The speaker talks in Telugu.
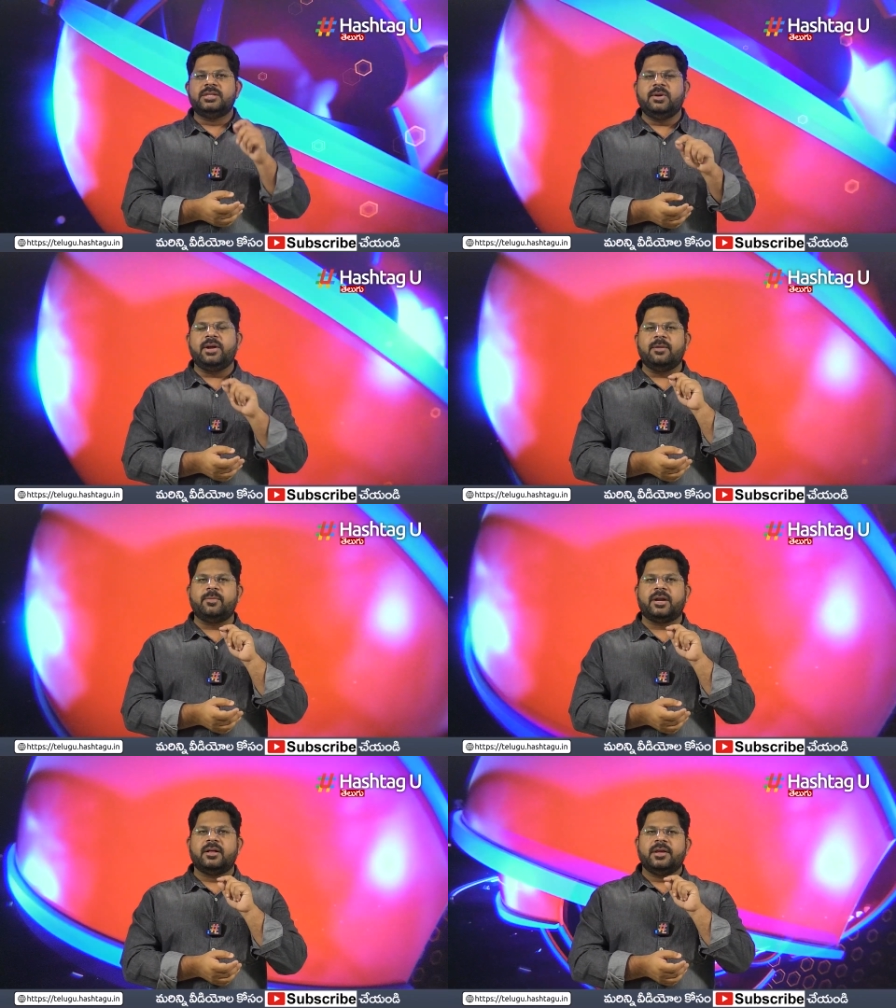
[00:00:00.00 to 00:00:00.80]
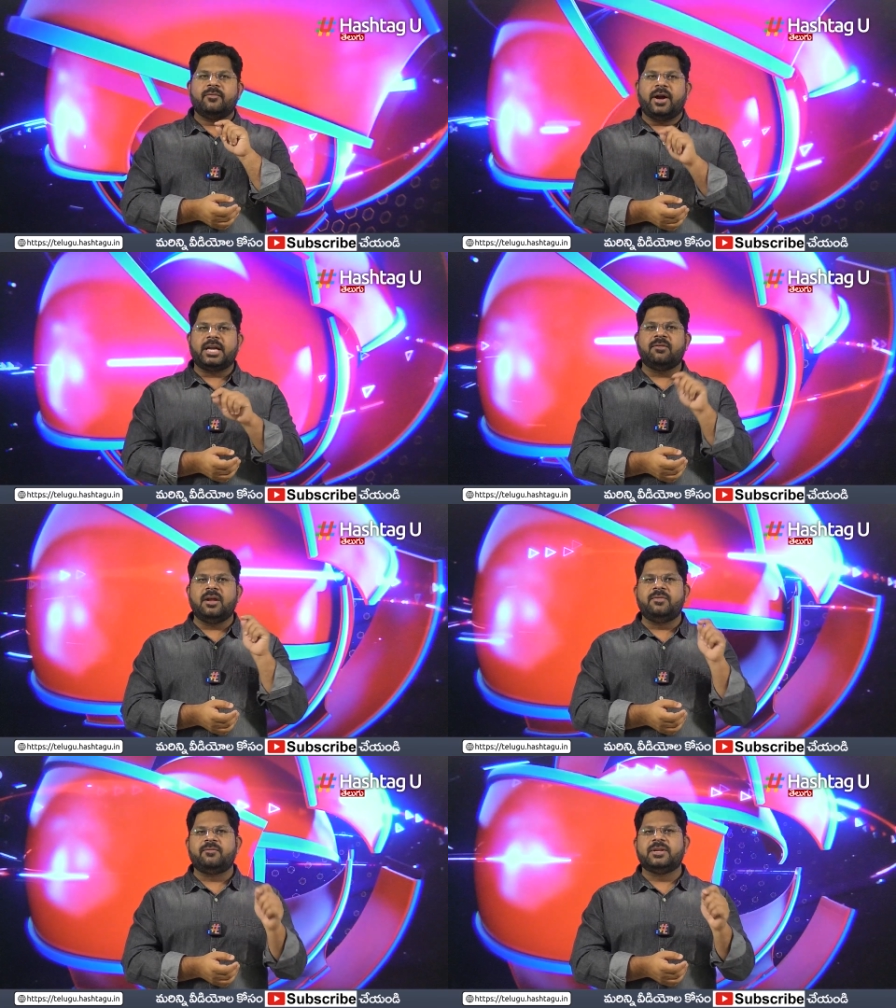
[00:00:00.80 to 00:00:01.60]
జీవో నెంబర్ ఫార్టీ
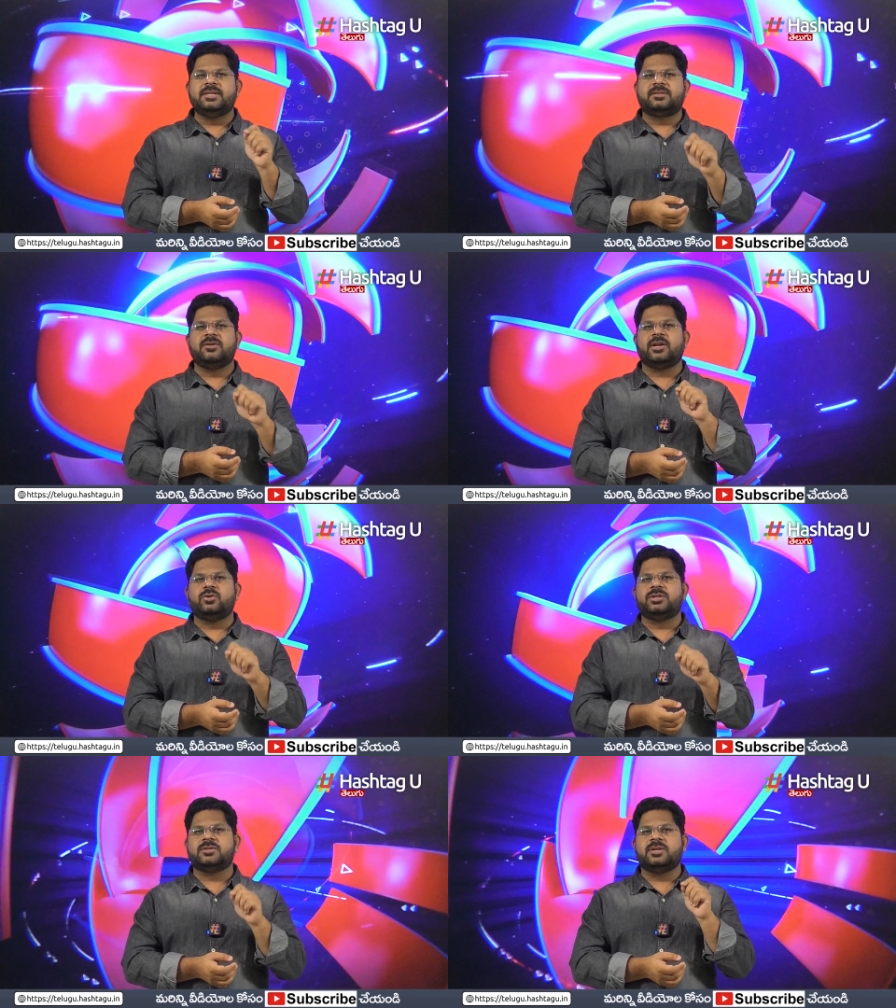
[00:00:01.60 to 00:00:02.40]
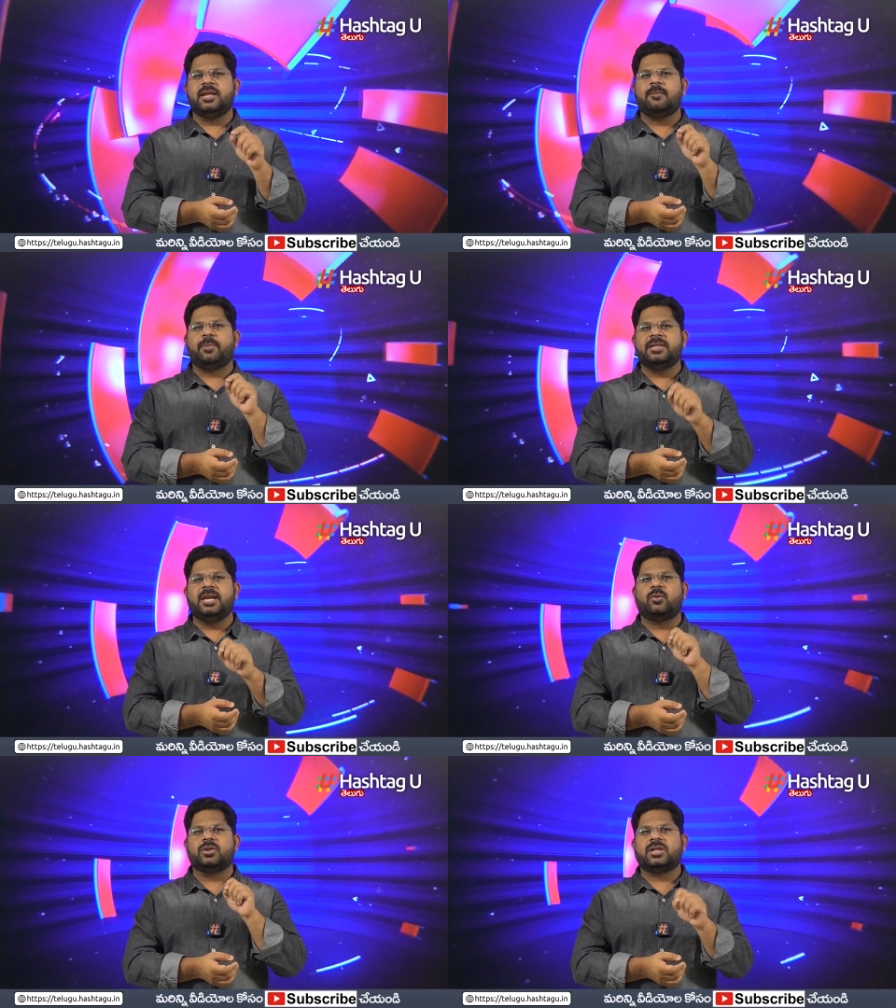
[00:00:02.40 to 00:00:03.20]
వన్ ఫిఫ్టీ సిక్స్ని రద్దు చేస్తూ ఇదేలా
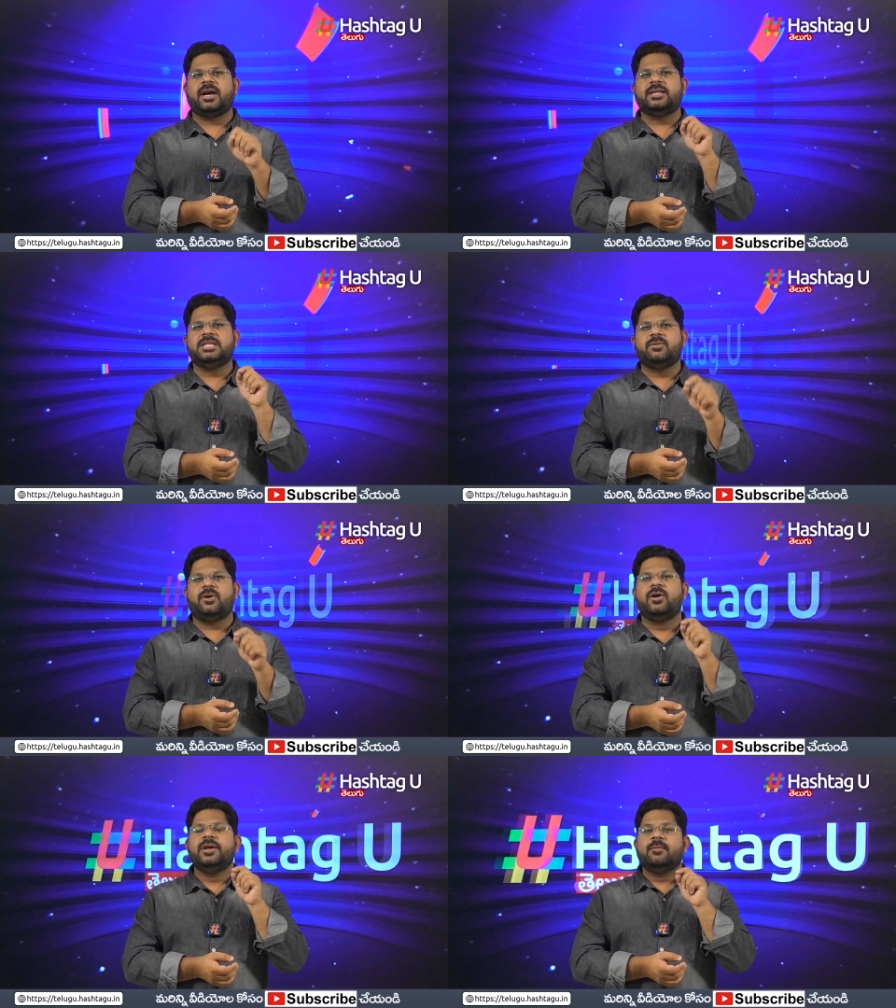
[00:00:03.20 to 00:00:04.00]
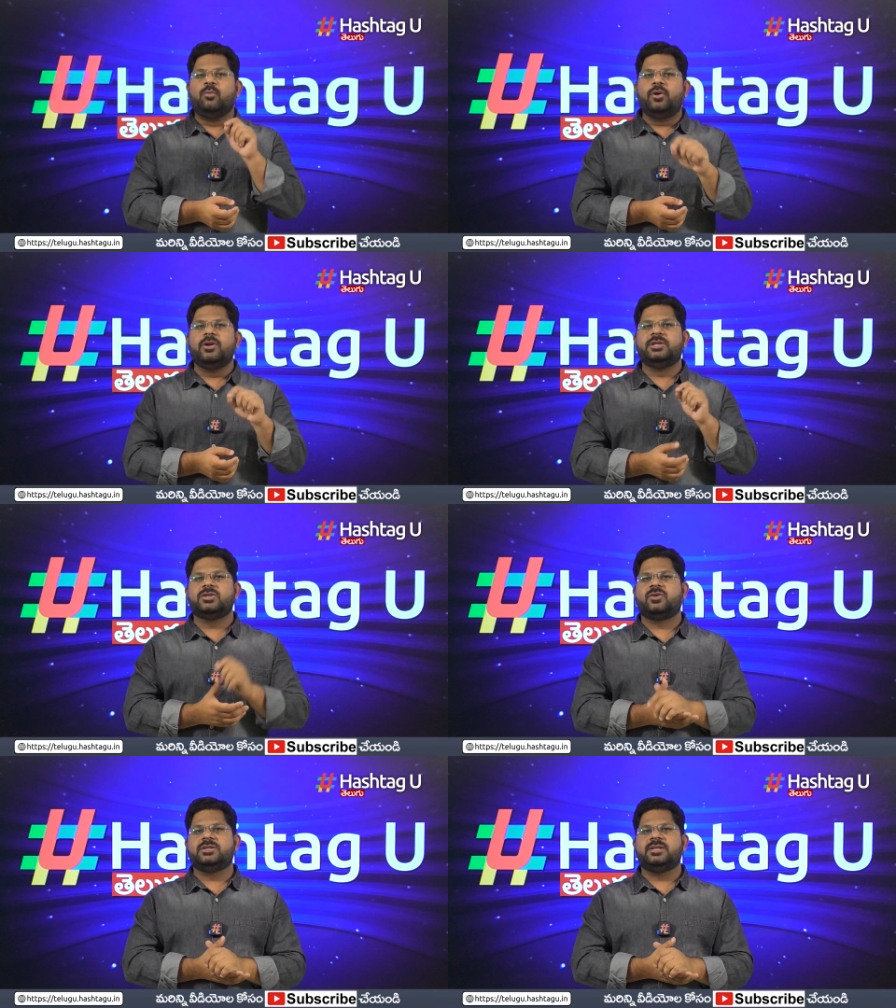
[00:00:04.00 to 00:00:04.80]
పదిన కొత్తగా జీవో మూడును
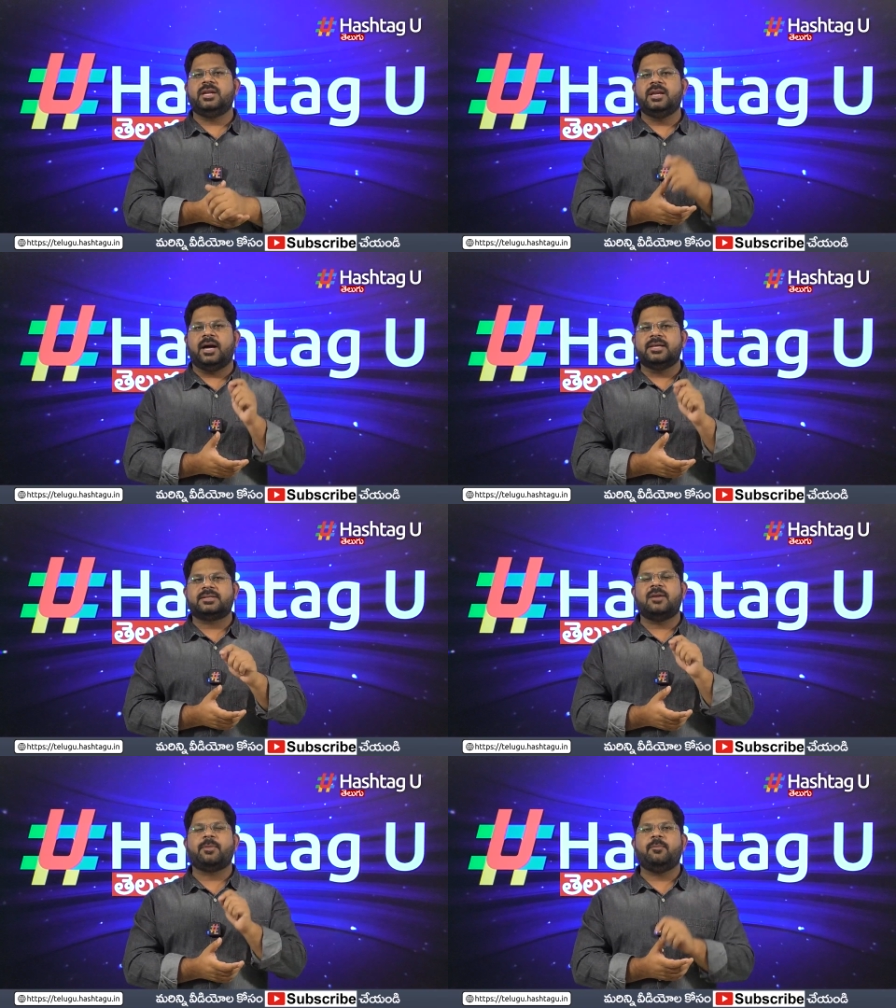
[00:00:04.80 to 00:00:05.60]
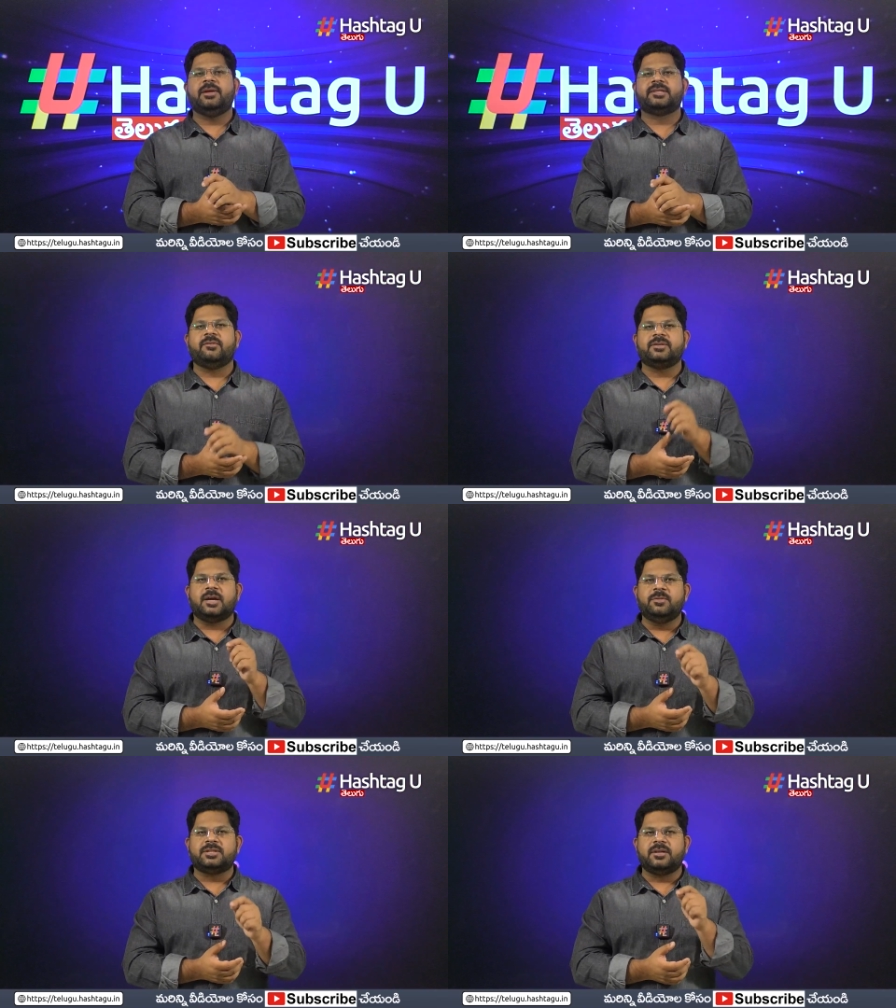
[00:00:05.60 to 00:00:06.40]
తీసుకొచ్చిందని రాజస్థాన్ పబ్లిక్ సర్వీస్
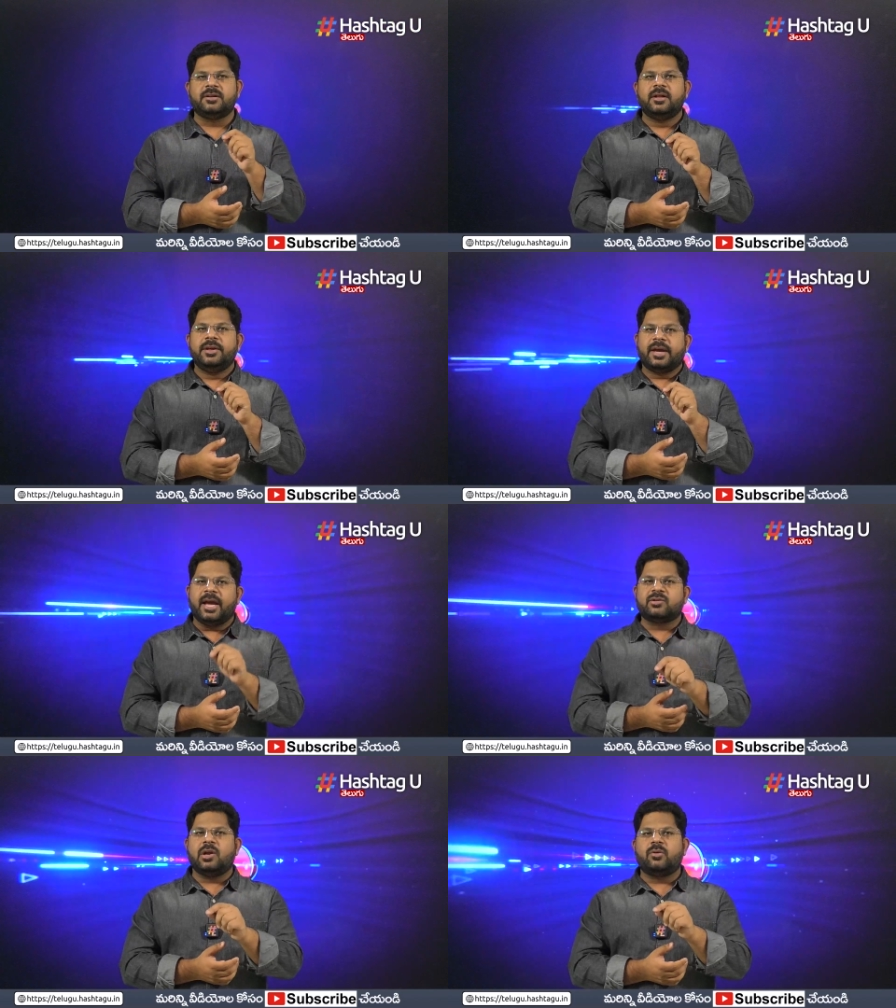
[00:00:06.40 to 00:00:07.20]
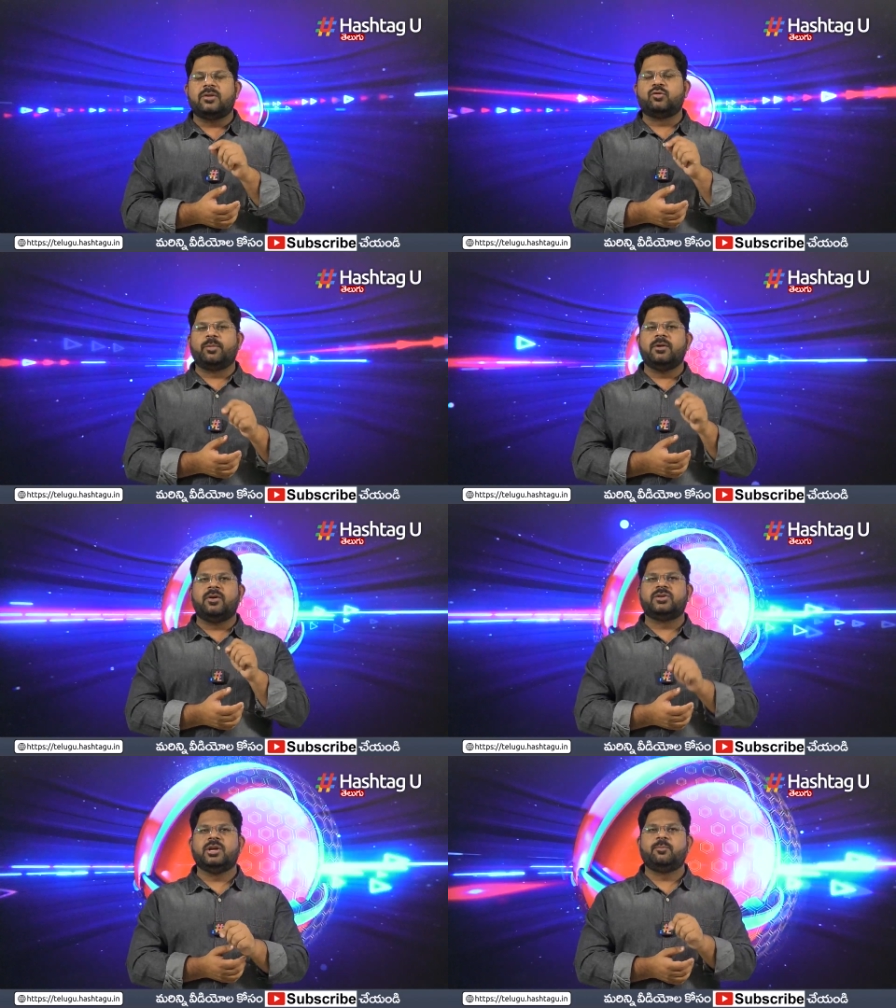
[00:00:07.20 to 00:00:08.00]
కమిషన్ కేసులో కూడా
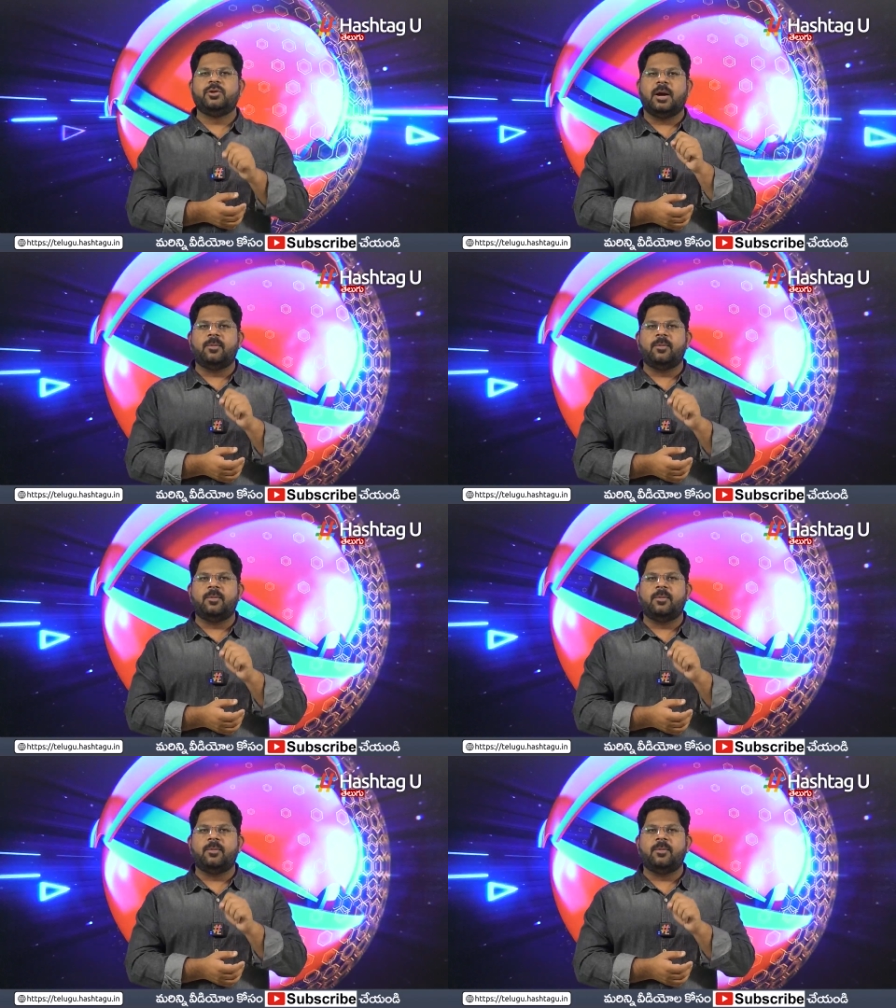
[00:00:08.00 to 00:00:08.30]
సుప్రీంకోర్టు తీర్పును